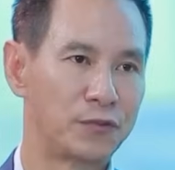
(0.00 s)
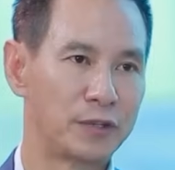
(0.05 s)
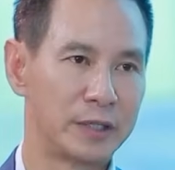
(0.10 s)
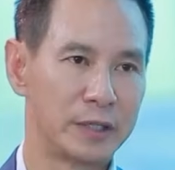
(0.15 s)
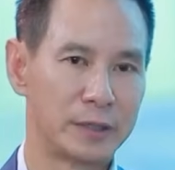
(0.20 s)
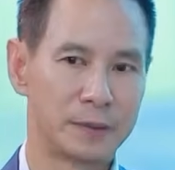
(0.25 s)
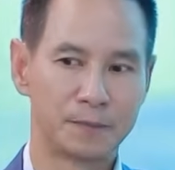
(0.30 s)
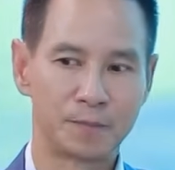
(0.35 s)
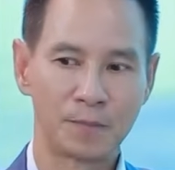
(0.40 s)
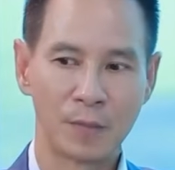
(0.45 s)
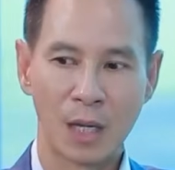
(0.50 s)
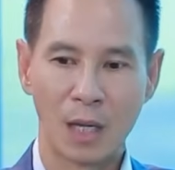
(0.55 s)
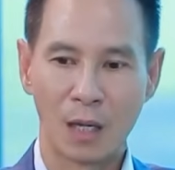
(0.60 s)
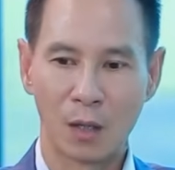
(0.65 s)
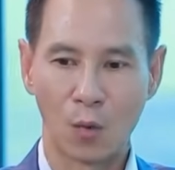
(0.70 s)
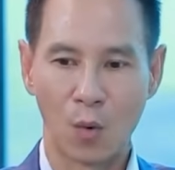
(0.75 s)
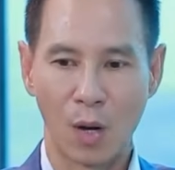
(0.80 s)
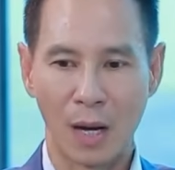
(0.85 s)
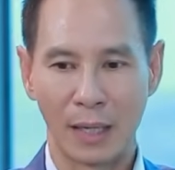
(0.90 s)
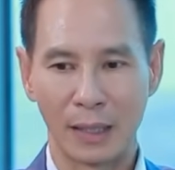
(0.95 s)
phim,
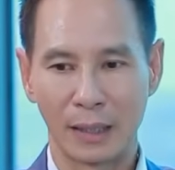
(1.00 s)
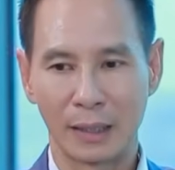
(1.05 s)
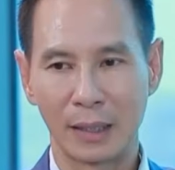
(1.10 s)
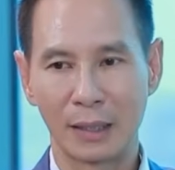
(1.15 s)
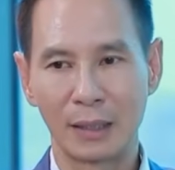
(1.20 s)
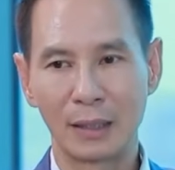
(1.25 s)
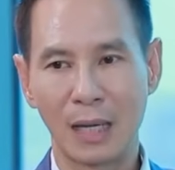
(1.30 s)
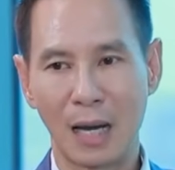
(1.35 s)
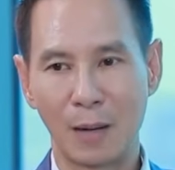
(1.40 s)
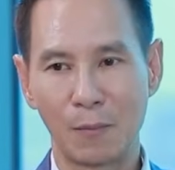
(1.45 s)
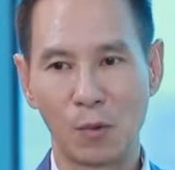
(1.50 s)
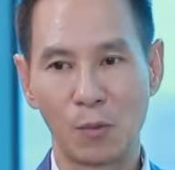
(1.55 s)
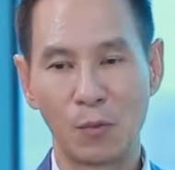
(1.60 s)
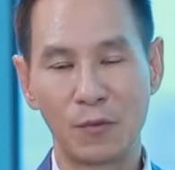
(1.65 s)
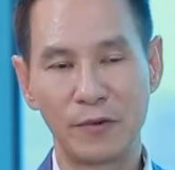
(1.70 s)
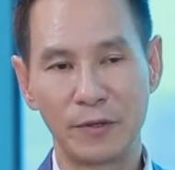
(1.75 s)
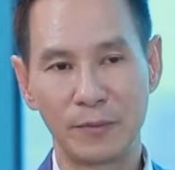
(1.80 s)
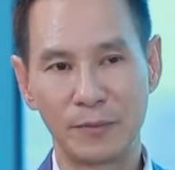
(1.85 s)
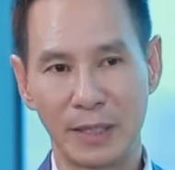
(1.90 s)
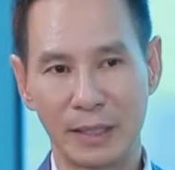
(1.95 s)
ngoài cái làm một
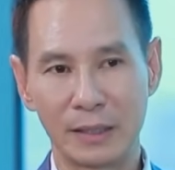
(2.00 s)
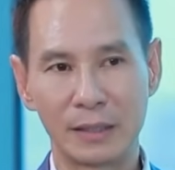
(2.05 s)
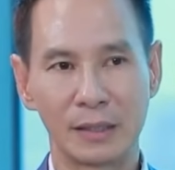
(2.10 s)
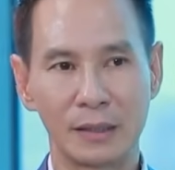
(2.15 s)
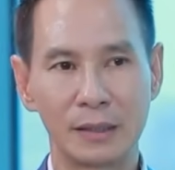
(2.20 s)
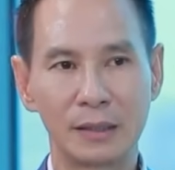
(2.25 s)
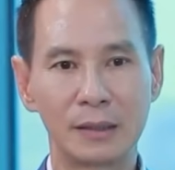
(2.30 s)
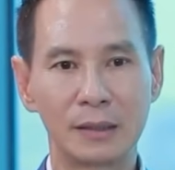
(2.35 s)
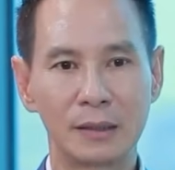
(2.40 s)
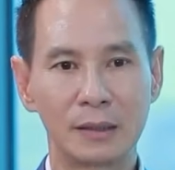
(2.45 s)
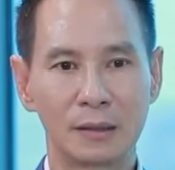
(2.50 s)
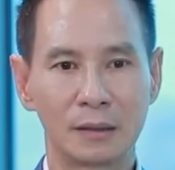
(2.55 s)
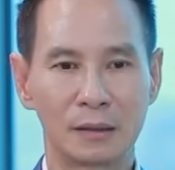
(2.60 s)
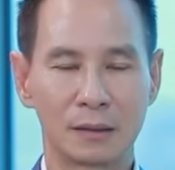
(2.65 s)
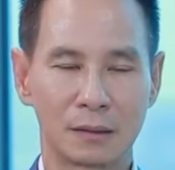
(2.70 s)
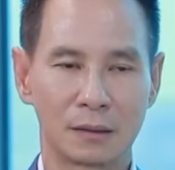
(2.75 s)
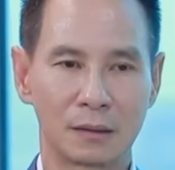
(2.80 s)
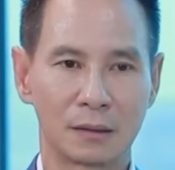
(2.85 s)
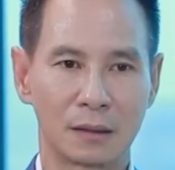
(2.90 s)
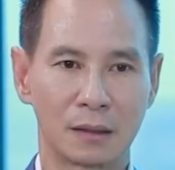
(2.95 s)
phim giải trí
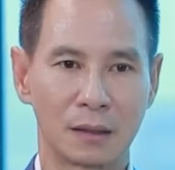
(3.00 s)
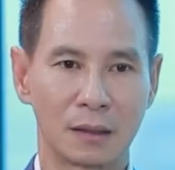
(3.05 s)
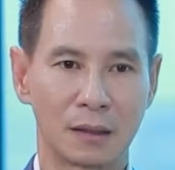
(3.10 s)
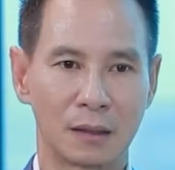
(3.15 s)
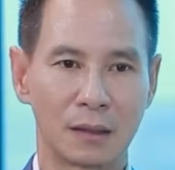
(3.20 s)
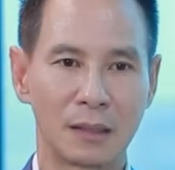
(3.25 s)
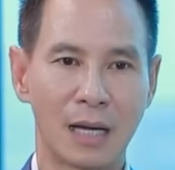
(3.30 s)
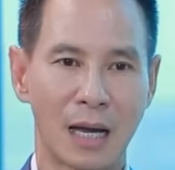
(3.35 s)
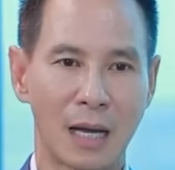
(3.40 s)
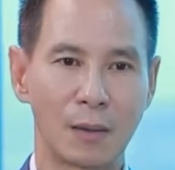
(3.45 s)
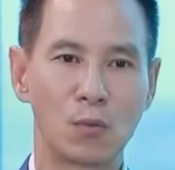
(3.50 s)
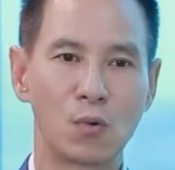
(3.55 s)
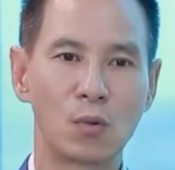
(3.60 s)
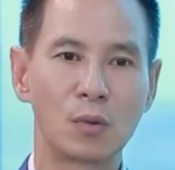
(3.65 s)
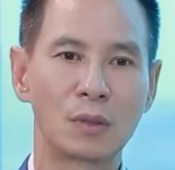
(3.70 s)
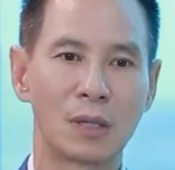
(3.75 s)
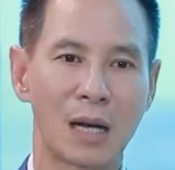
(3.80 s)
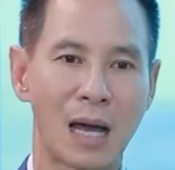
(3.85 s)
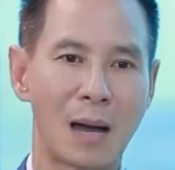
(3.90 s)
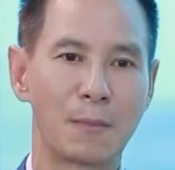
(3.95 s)
uh, Lý Hải
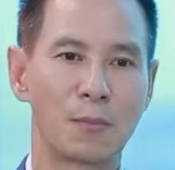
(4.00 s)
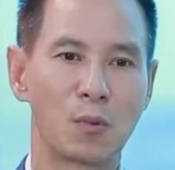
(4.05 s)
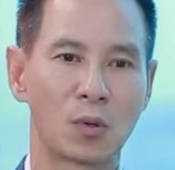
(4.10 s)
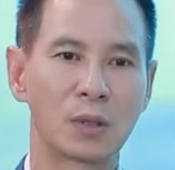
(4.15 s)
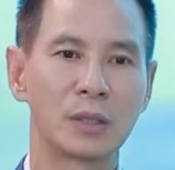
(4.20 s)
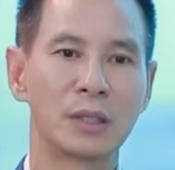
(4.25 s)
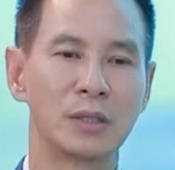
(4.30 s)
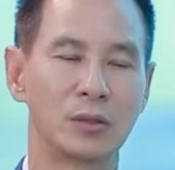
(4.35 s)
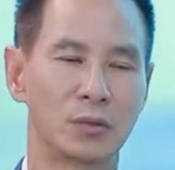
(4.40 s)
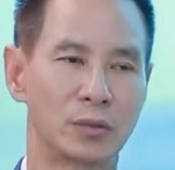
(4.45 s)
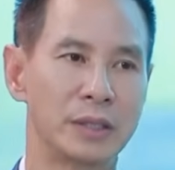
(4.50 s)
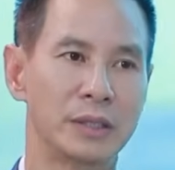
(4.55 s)
muốn làm một cái điều